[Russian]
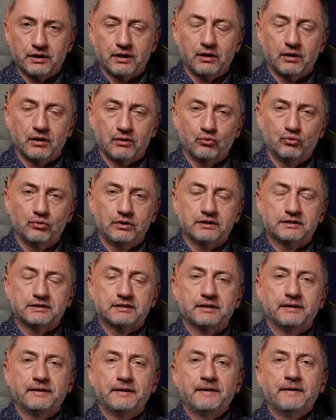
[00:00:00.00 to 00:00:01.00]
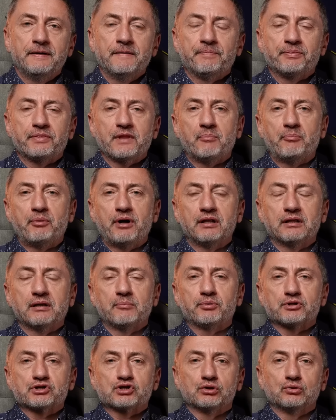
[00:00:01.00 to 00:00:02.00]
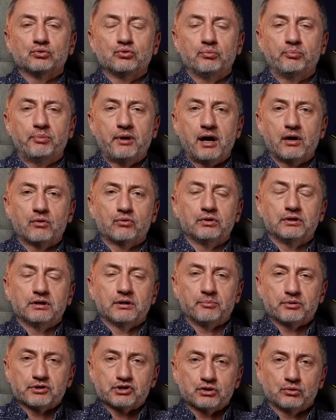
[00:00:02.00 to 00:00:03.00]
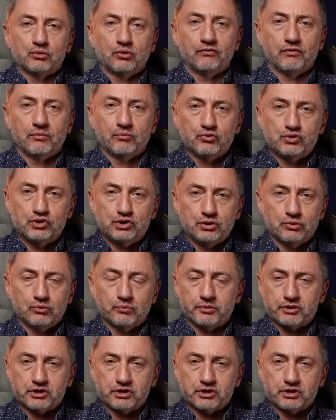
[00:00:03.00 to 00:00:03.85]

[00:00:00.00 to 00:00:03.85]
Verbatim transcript: на улице, напал на пожилую пару и на пожилого мужчину.